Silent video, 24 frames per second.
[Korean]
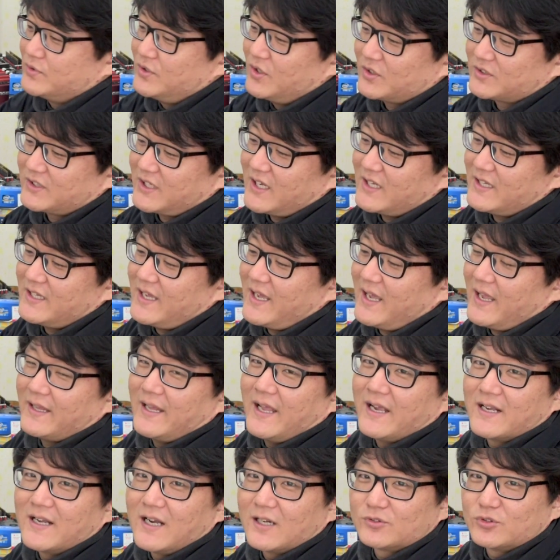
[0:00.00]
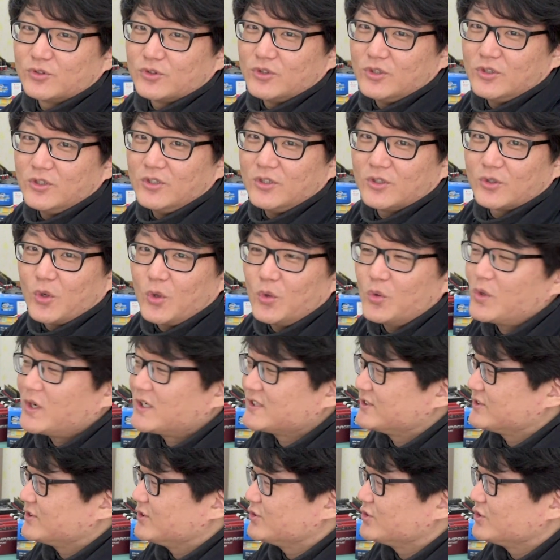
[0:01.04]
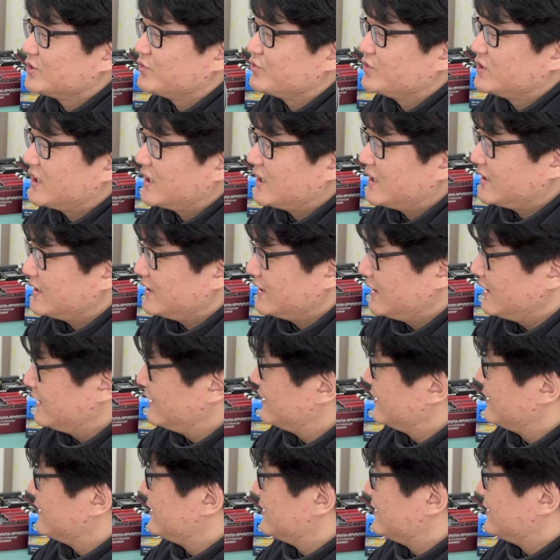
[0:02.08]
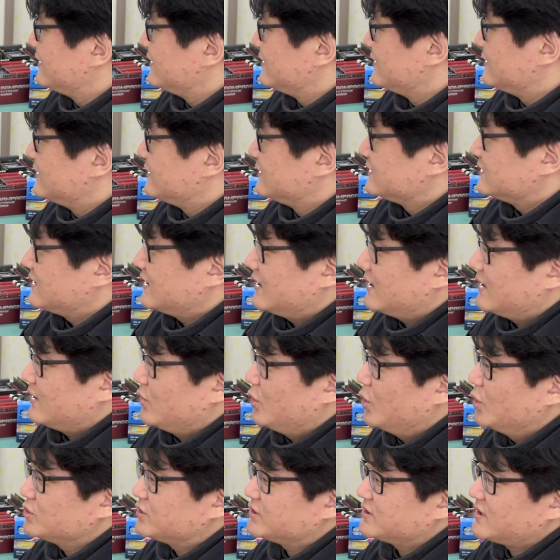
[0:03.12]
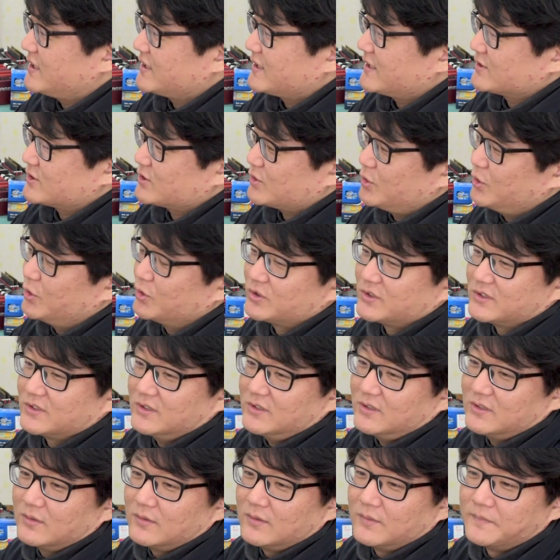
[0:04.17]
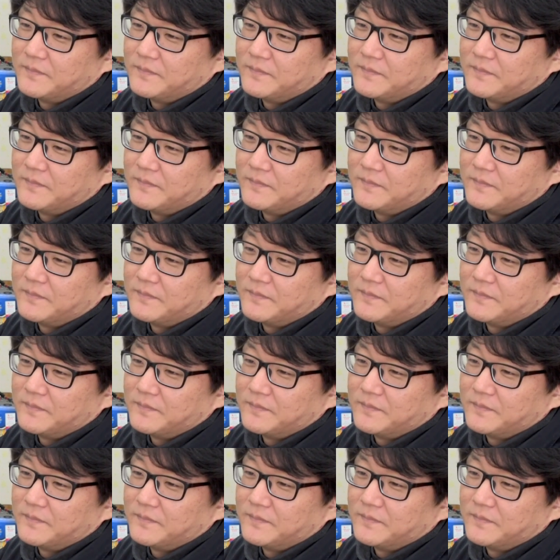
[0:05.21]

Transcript: 블럭 사이에 냉각수를 통과시켜주기 위한 호수가 있겠죠. 호수.